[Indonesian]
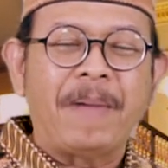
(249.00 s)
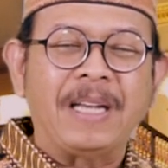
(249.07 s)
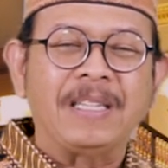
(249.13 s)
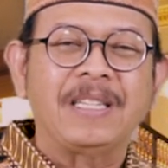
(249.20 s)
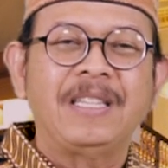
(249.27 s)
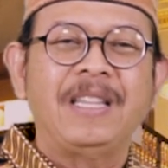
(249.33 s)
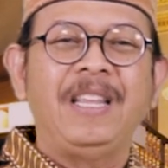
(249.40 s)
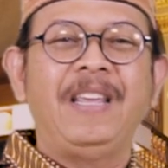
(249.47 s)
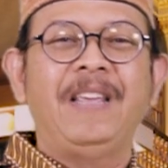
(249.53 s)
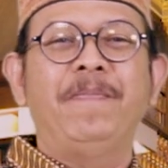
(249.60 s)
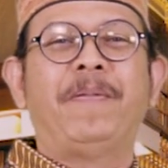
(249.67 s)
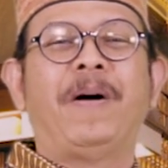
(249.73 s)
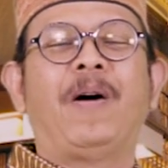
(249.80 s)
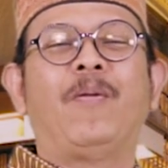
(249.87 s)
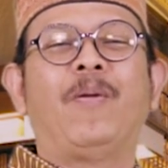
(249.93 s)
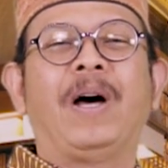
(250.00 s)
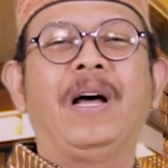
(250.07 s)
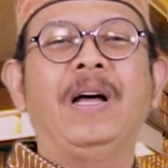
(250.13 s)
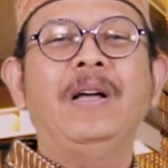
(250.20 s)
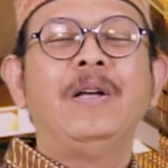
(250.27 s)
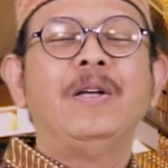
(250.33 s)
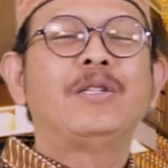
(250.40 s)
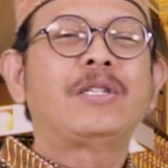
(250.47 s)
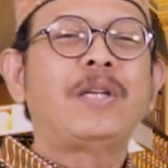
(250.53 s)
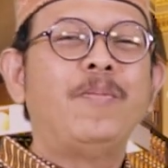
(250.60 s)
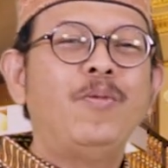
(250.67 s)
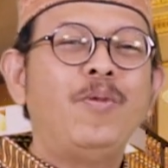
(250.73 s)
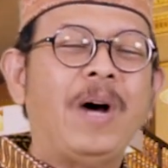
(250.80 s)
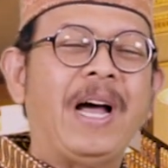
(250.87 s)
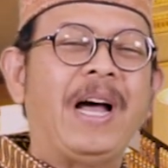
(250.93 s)
pasti bahwa
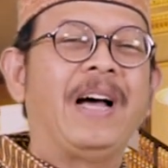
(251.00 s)
semua